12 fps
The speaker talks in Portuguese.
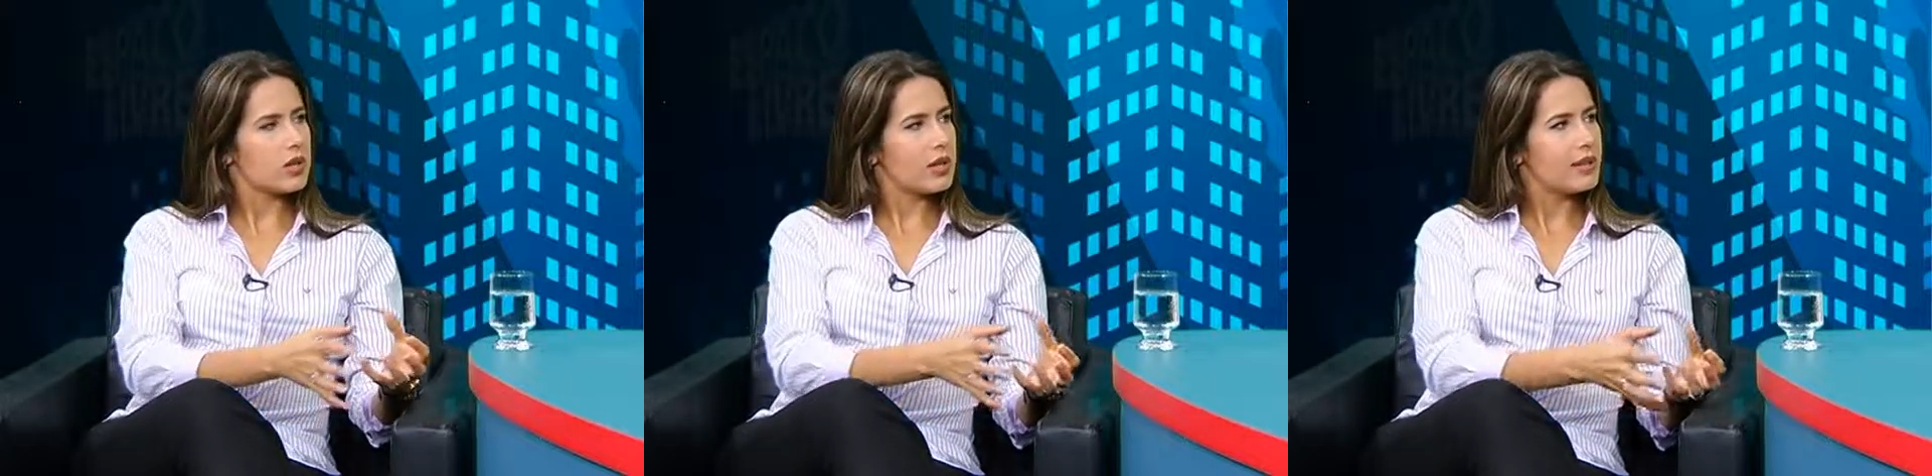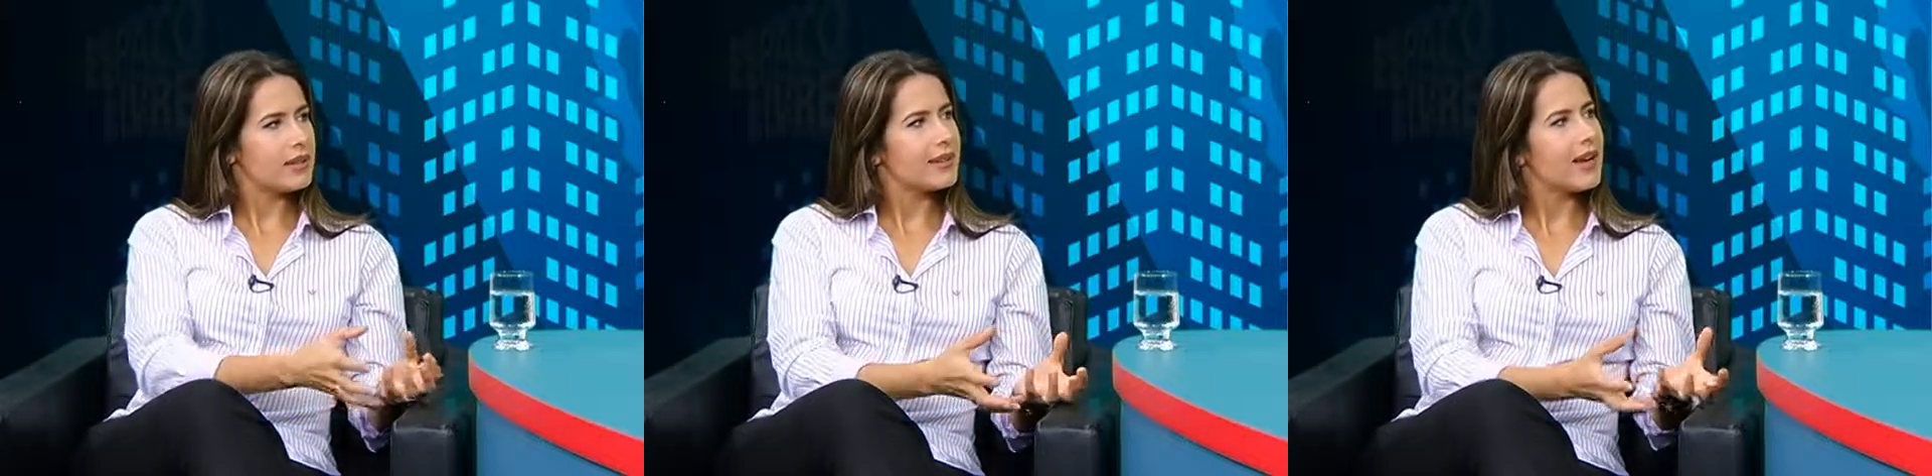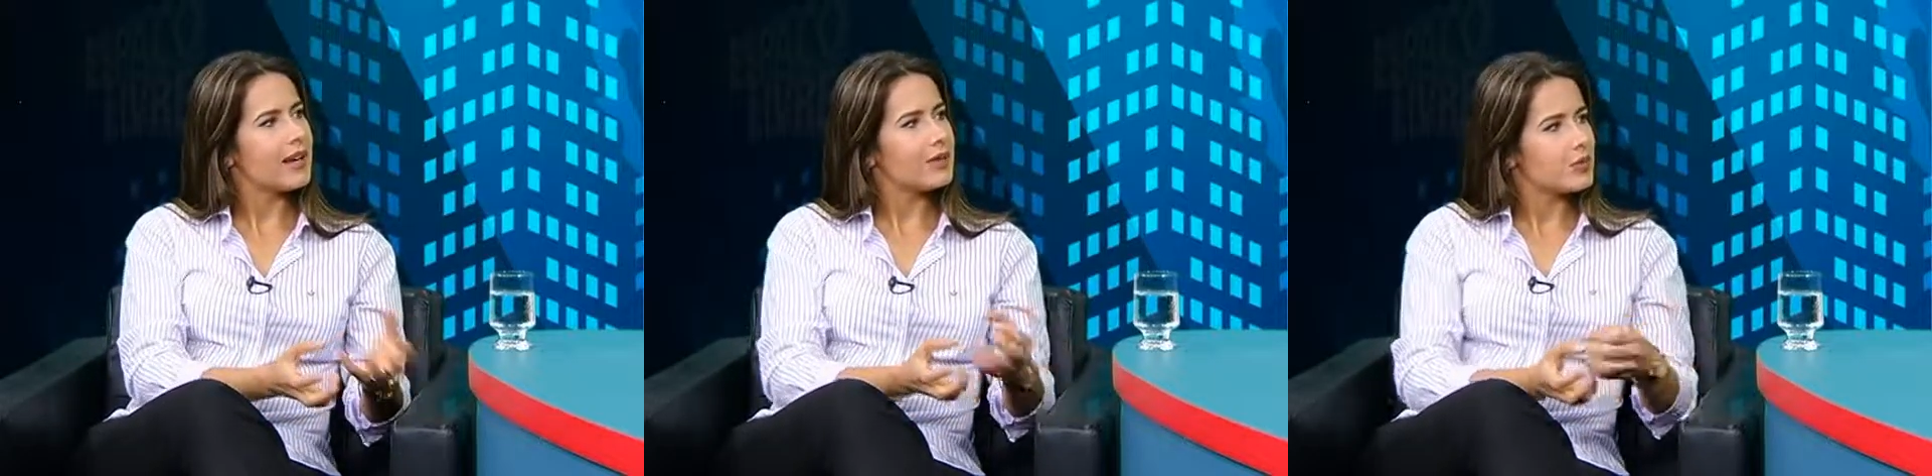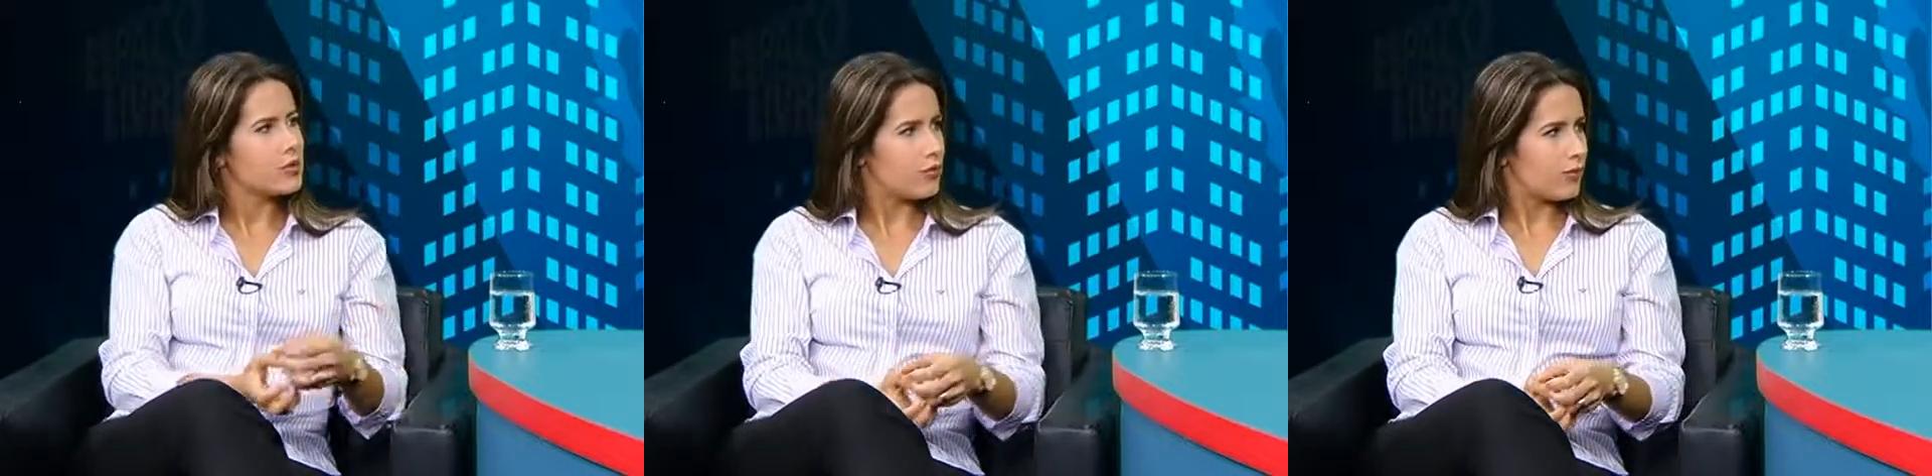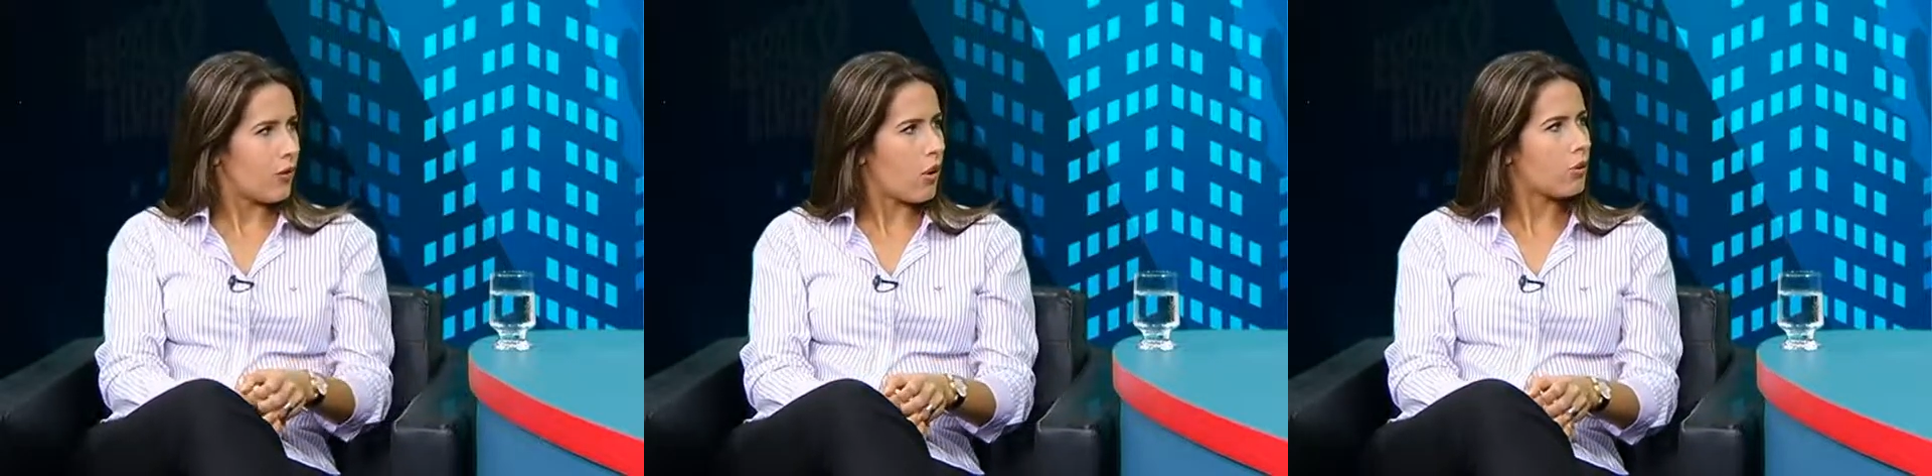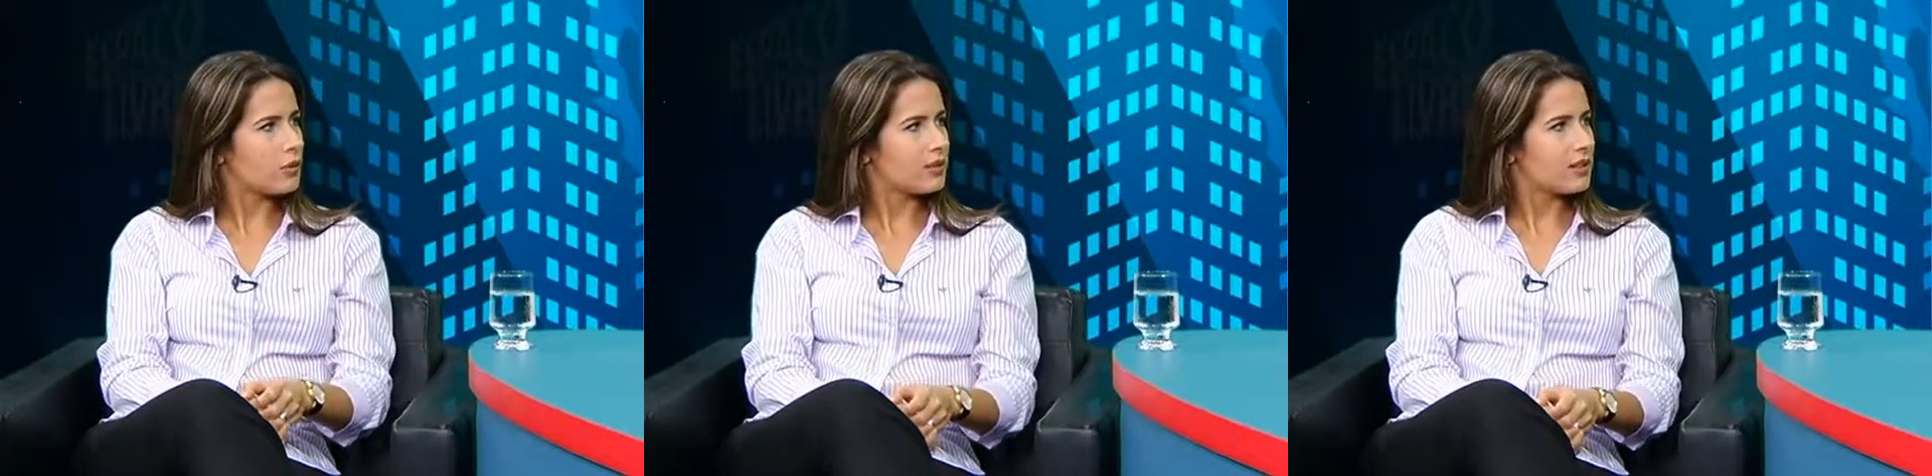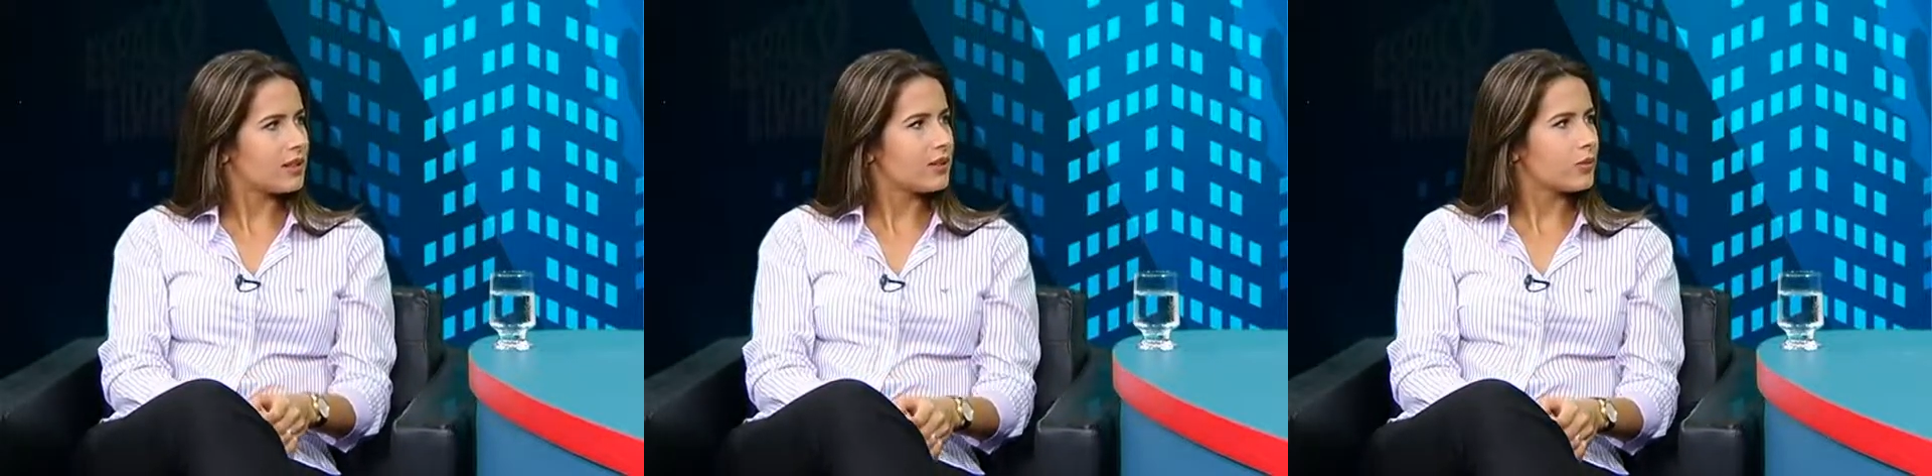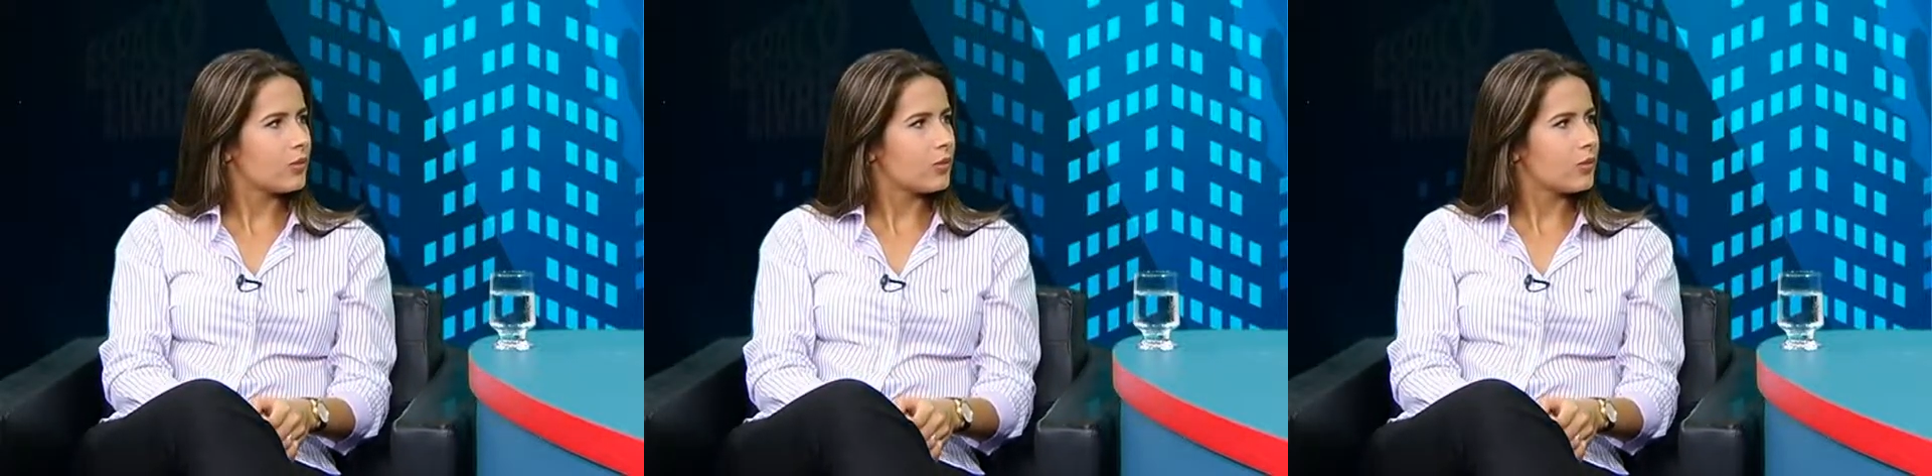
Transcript: aquele dado de volta, né,